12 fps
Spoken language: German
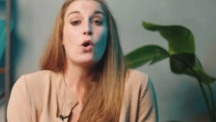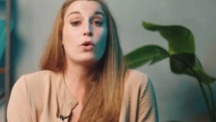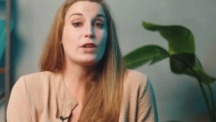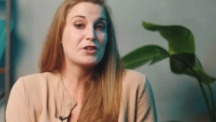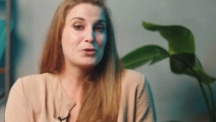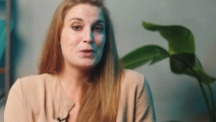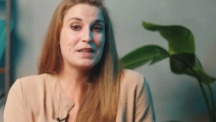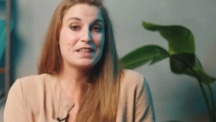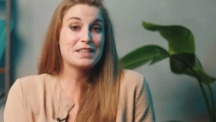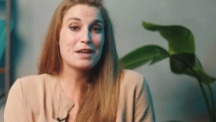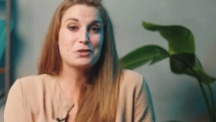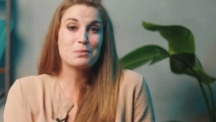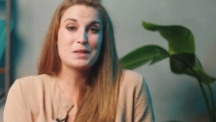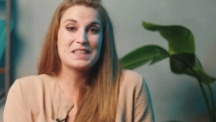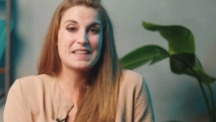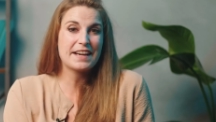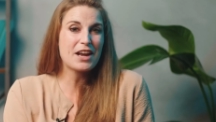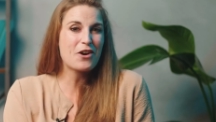Und natürlich darfst du
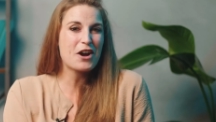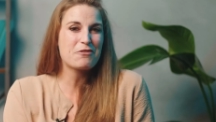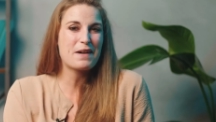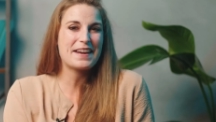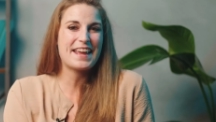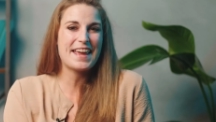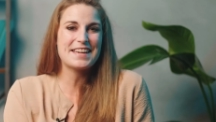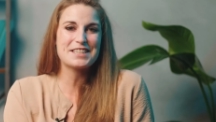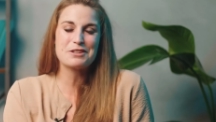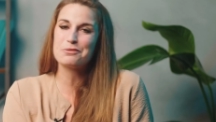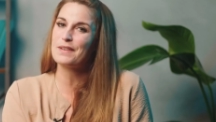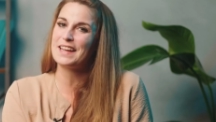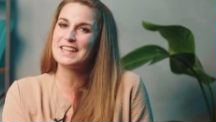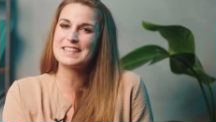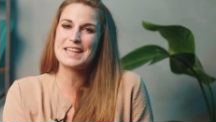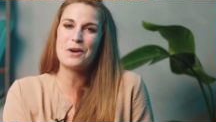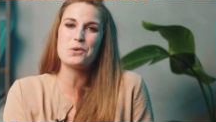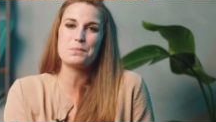mich dann auch auf eine echte freie
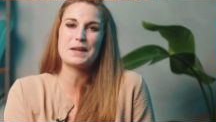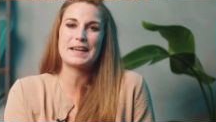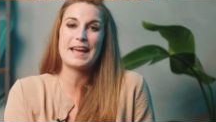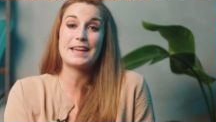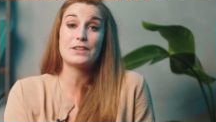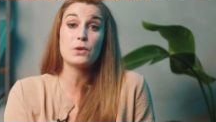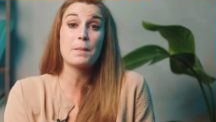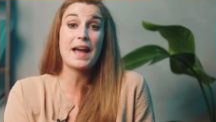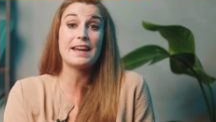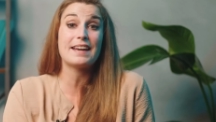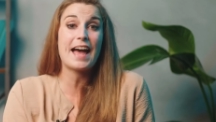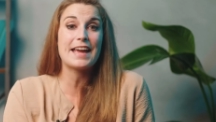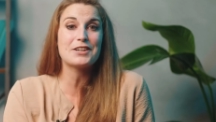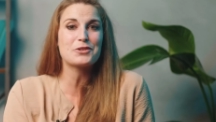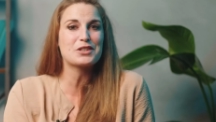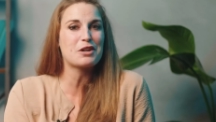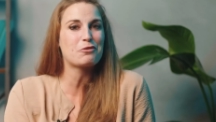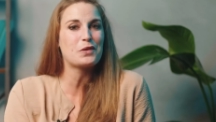Trauung begleiten, um einen
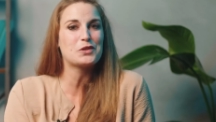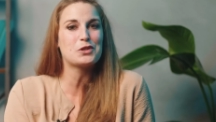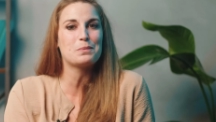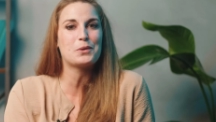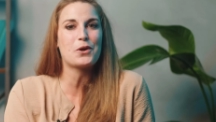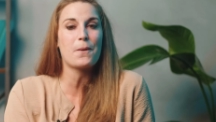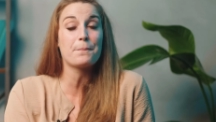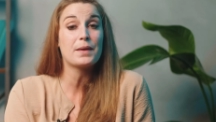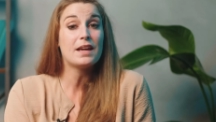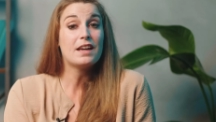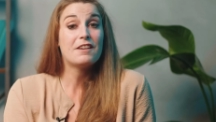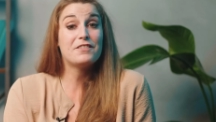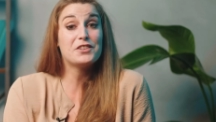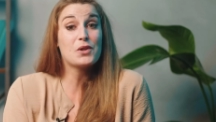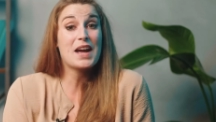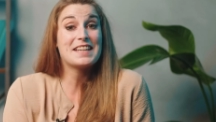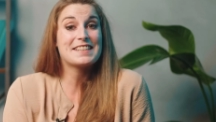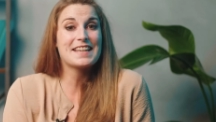Eindruck davon zu bekommen, wie so
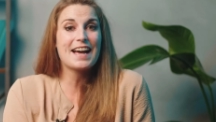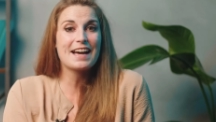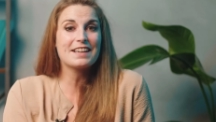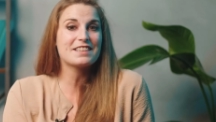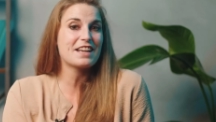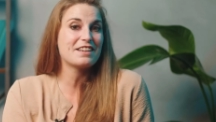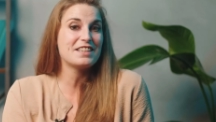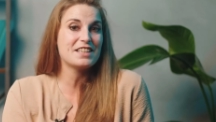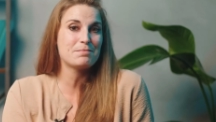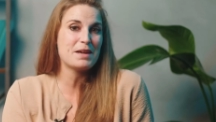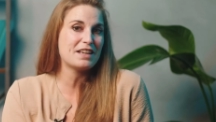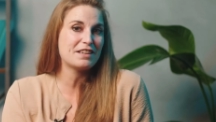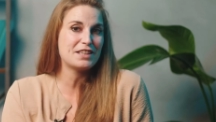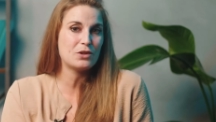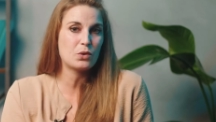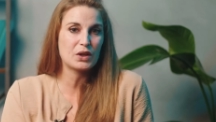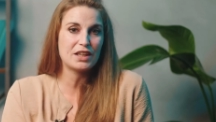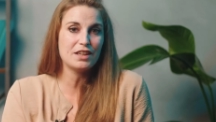ein Tag dann nicht mehr in der
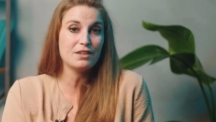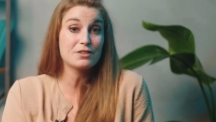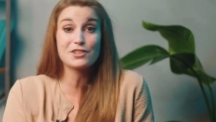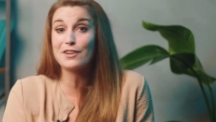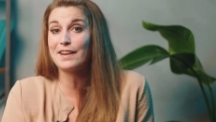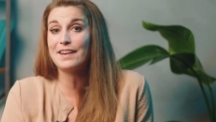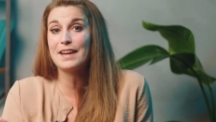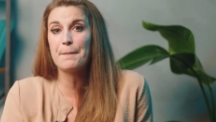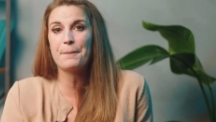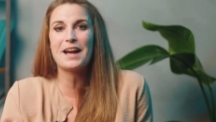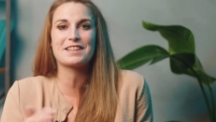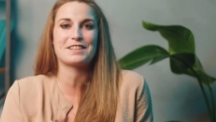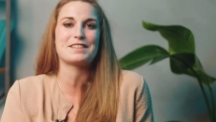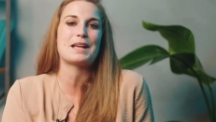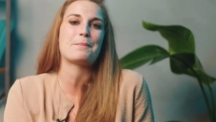Theorie, sondern in der Praxis